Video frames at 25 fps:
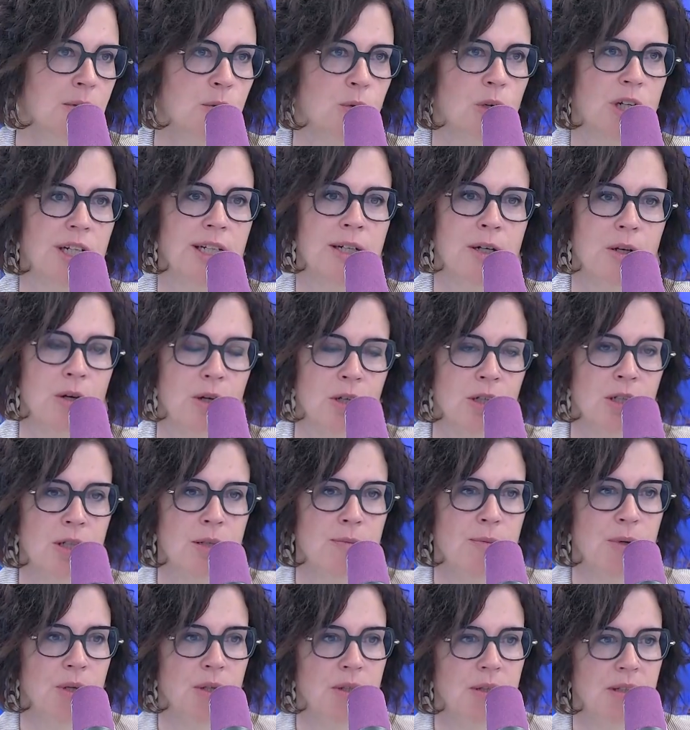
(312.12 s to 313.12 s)
donc les
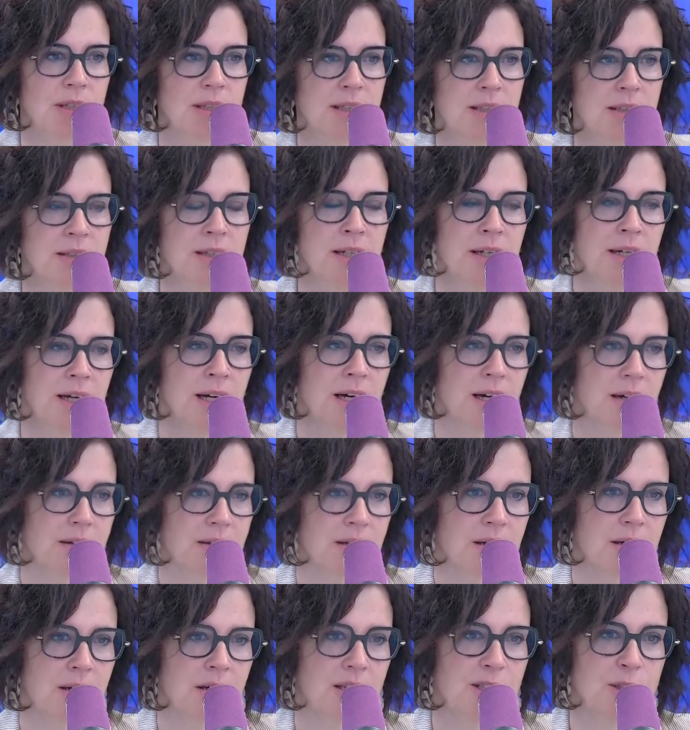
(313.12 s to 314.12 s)
clubs, euh, les,
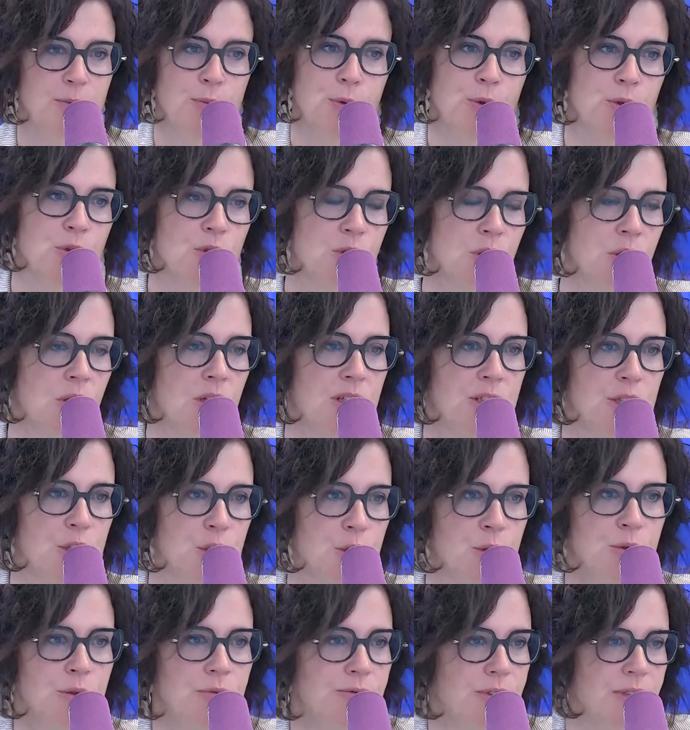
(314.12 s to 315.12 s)
euh, les sponsors, les
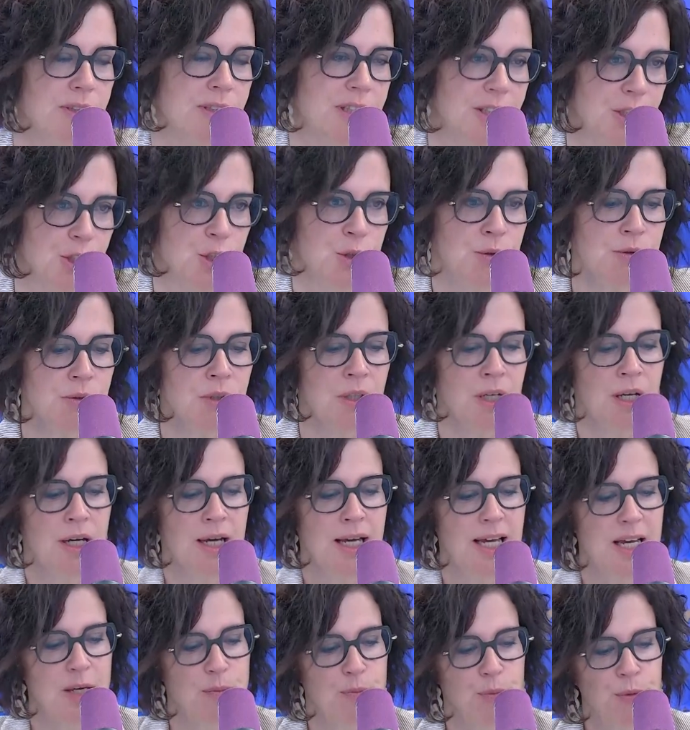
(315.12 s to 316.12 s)
gens, enfin les gens.
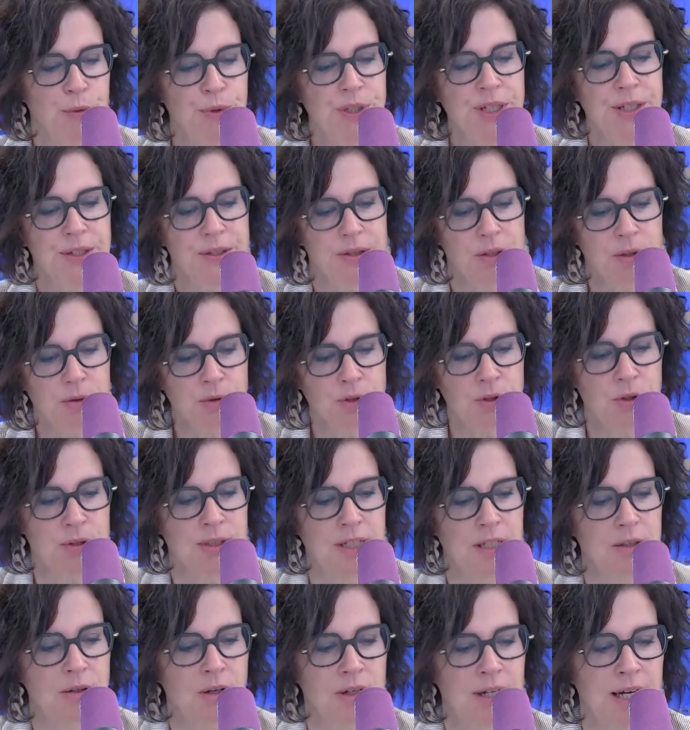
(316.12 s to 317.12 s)
Et puis, dans ce
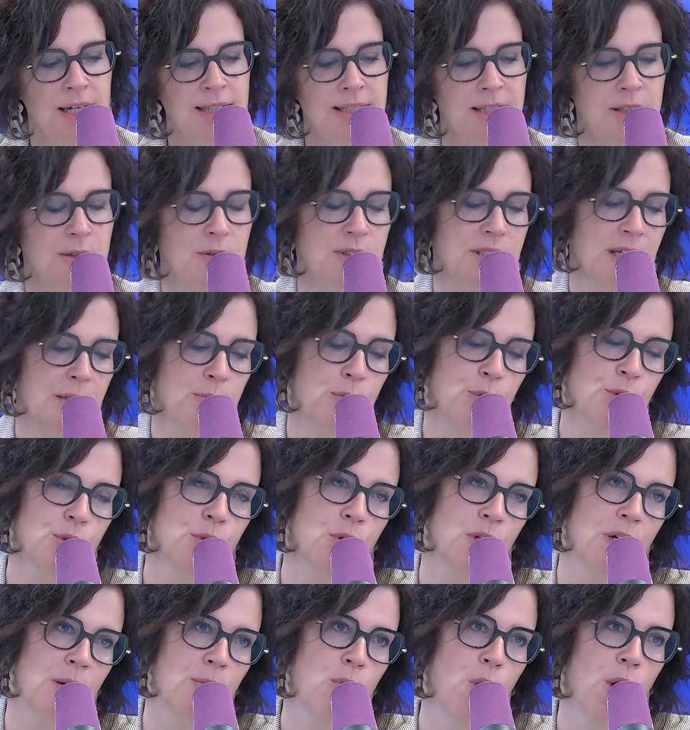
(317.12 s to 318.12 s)
cadre-là, il y a une très bonne
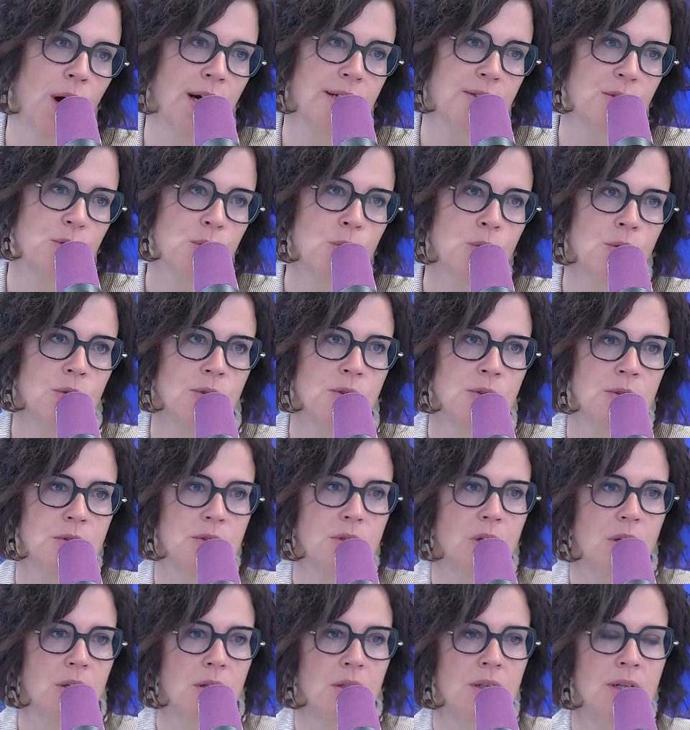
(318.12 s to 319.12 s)
collaboration
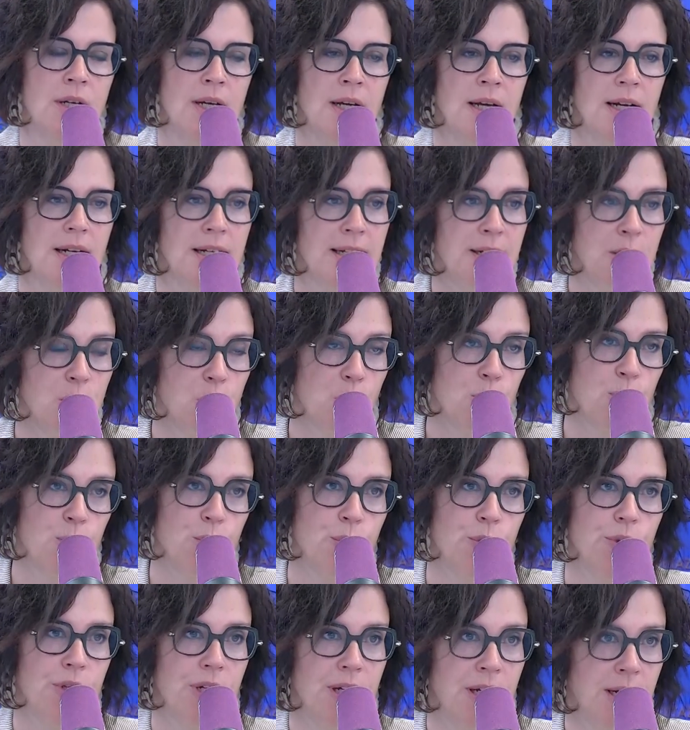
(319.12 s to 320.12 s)
entre les
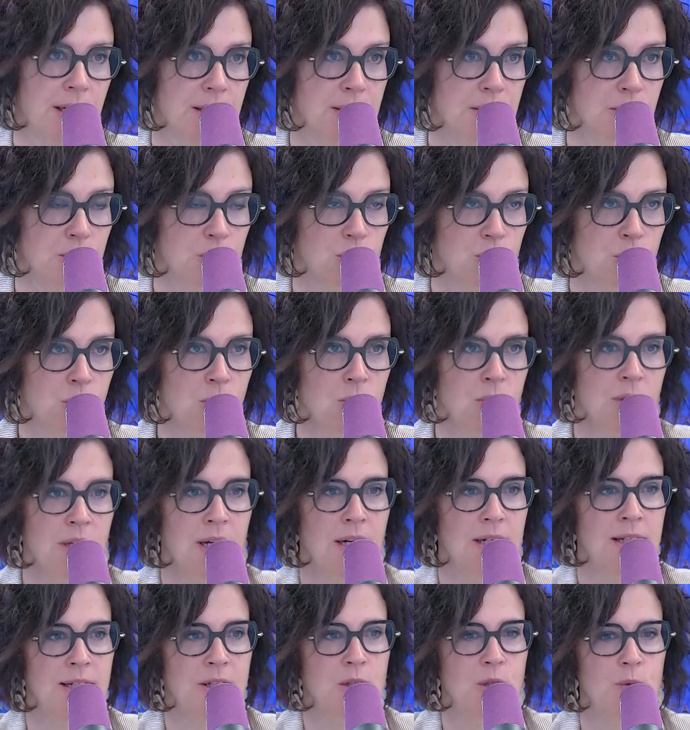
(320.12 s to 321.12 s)
communes et le coton.
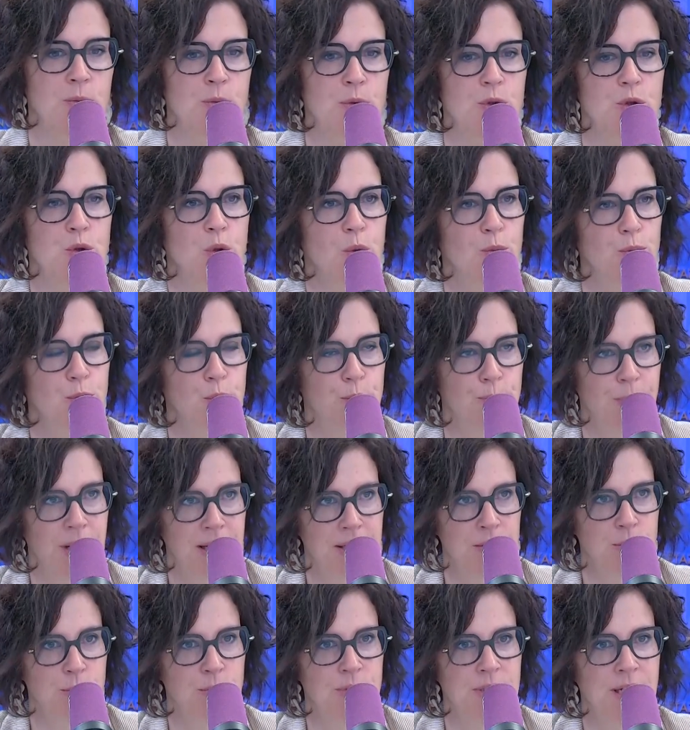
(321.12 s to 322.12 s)
Les communes sont plus
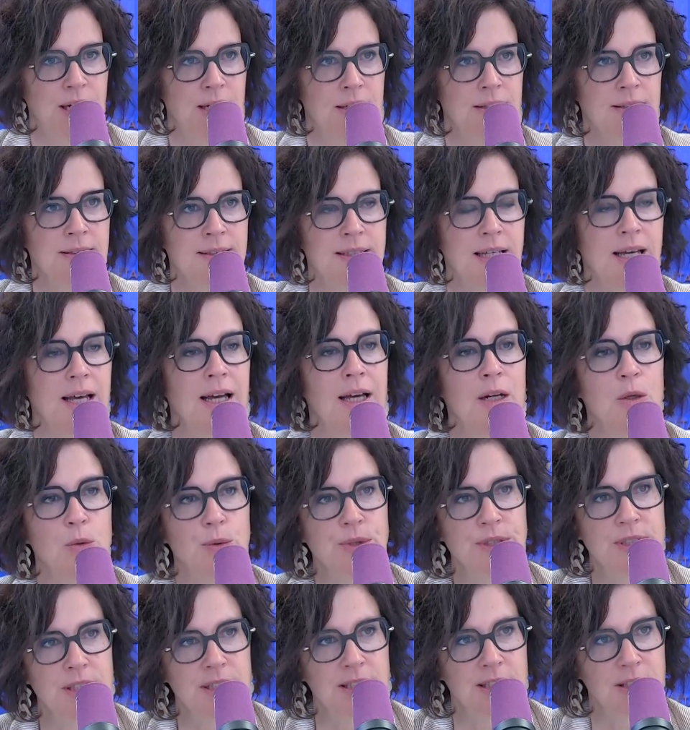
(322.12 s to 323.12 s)
près du terrain, c'est elles
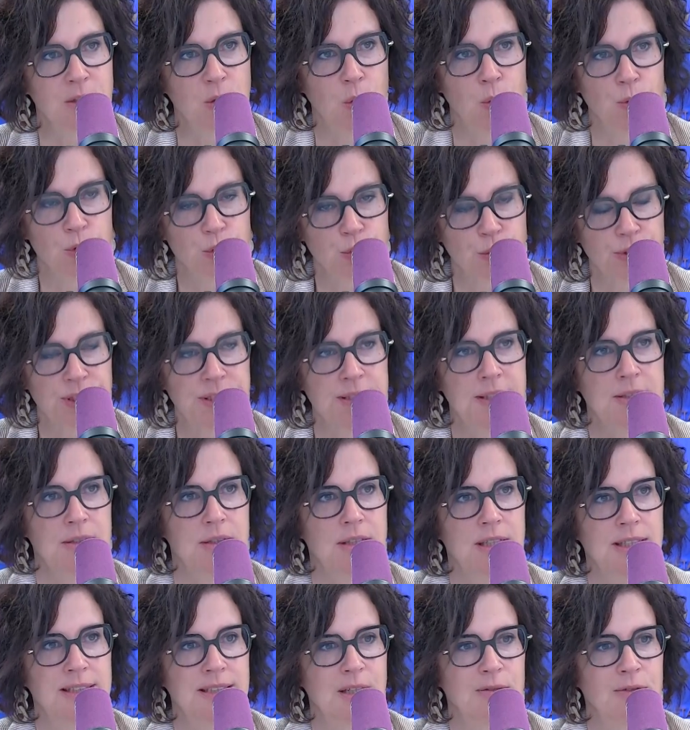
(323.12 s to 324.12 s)
aussi qui construisent
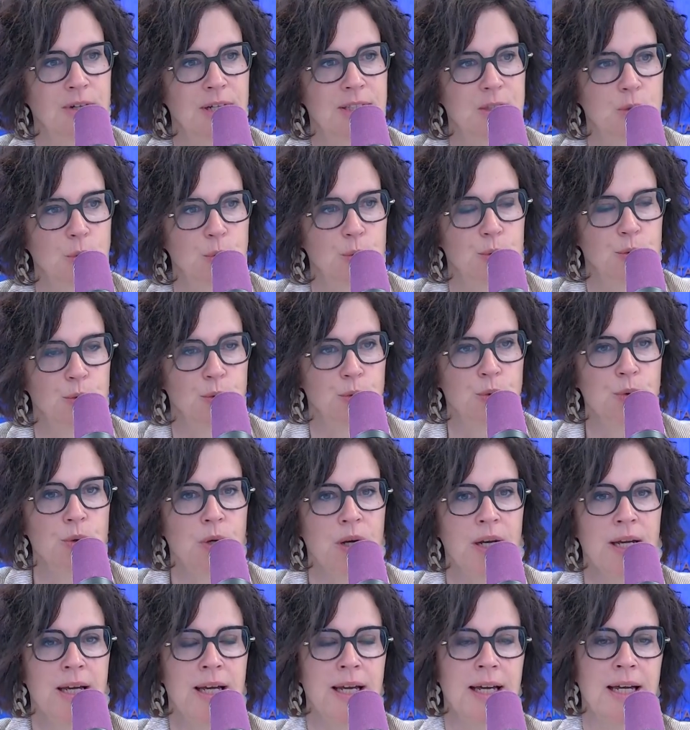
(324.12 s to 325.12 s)
les infrastructures.
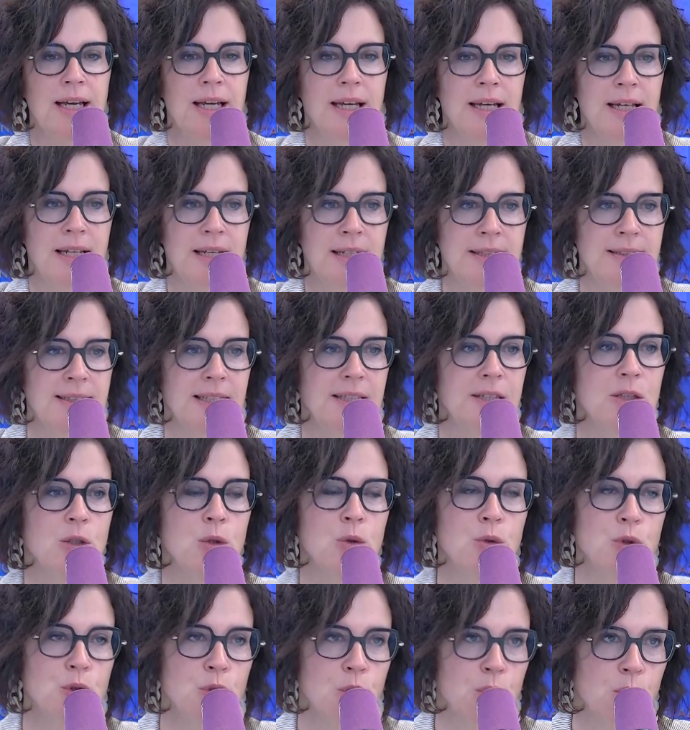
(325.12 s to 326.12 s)
Et c'est
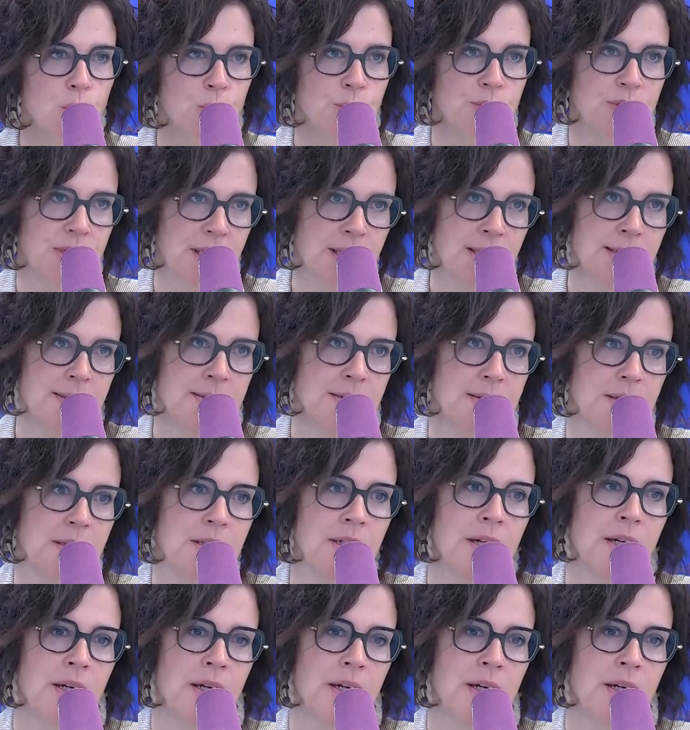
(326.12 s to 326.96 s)
dans ce contexte